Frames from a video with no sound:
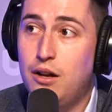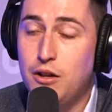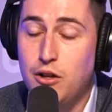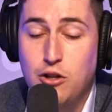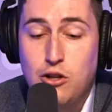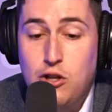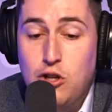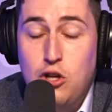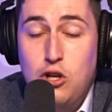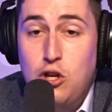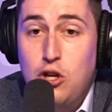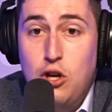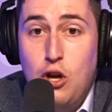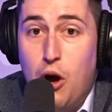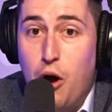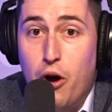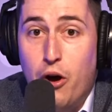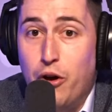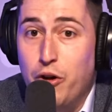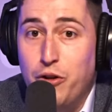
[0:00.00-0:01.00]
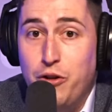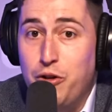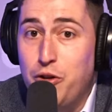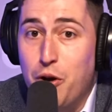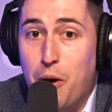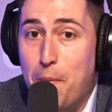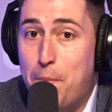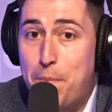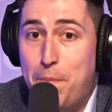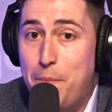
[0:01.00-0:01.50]

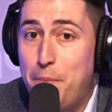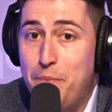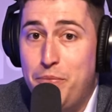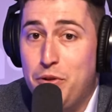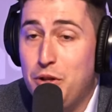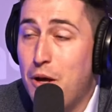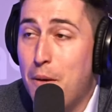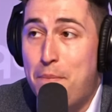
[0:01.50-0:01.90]
tu vas pas la fumer